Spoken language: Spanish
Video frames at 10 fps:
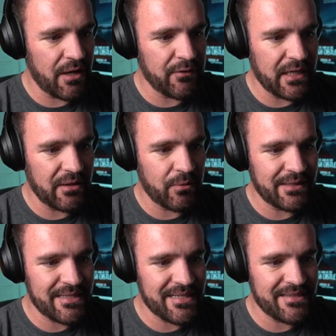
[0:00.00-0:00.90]
a final de
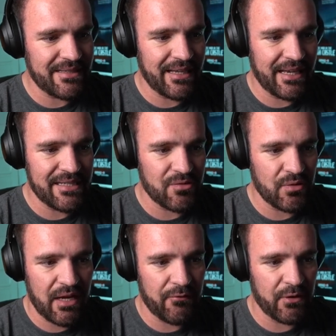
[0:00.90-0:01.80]
cuentas, este, es
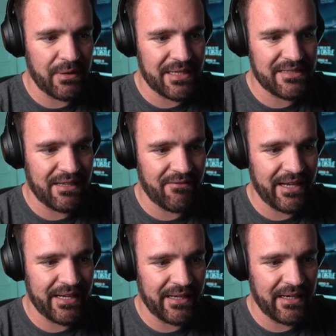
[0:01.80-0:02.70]
una figura que
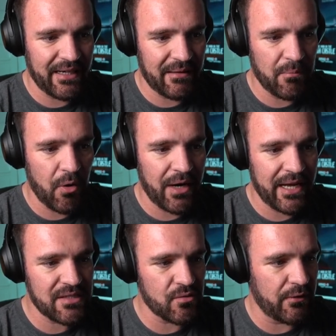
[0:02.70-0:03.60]
estaba en, en, en boga,
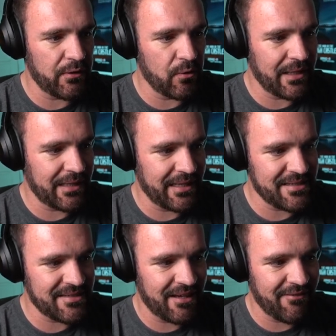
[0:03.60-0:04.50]
es una figura que
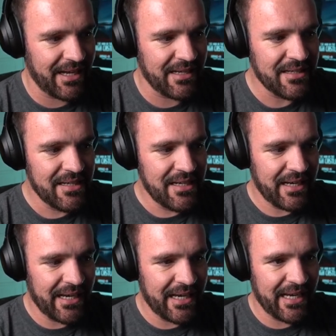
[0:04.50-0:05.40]
estaba
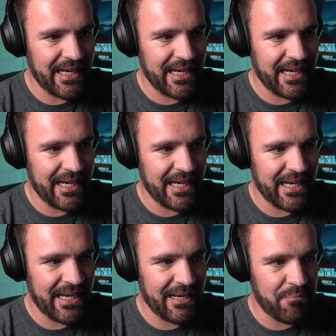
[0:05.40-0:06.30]

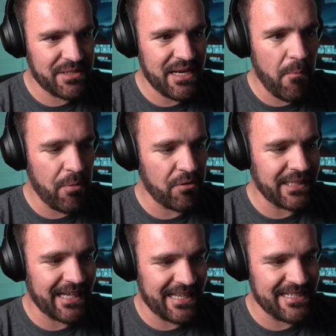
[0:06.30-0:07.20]
eh, pues ya un poco en
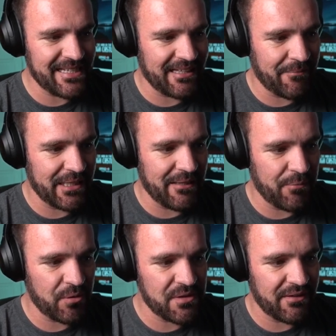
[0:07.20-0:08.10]
decadencia también,
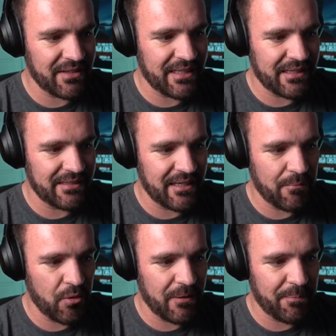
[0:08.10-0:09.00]
tampoco no estaba tan, tan
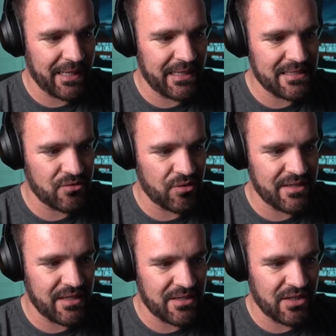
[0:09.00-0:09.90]
en boga, ¿para qué les
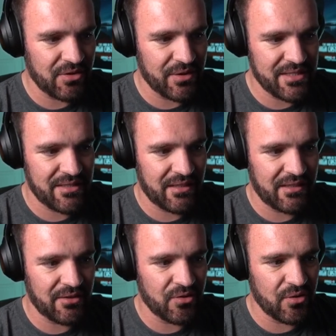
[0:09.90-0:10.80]
estoy echando este,
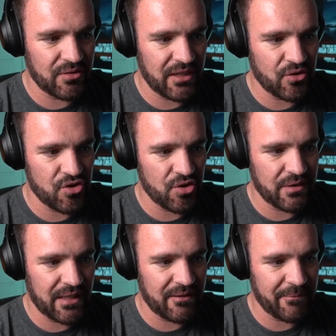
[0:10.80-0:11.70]
tanto, tanto choro y
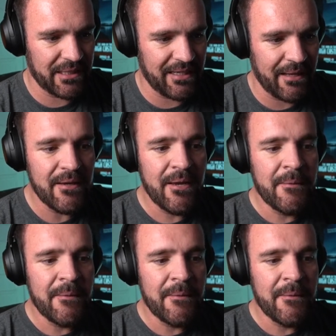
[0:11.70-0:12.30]
tanta mentira?